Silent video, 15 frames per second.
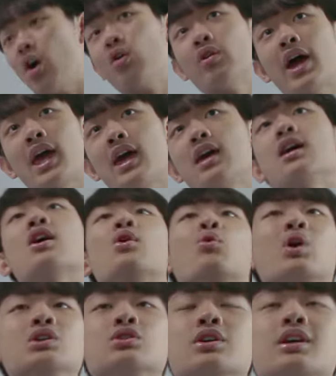黑，完
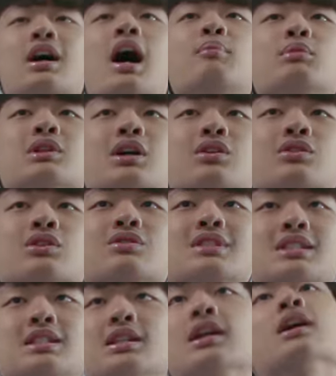全看不到东西
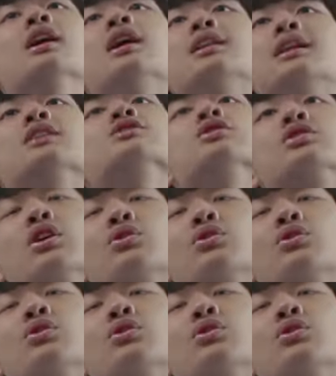的，但是灯